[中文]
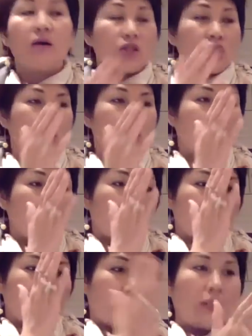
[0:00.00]
是
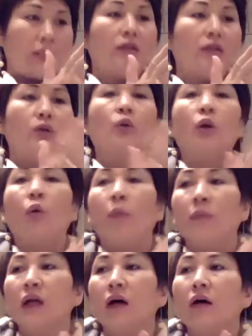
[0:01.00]
第一个用了我
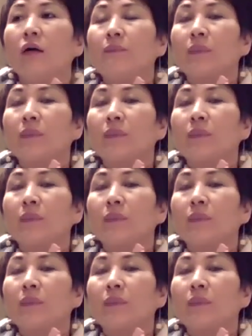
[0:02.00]
们的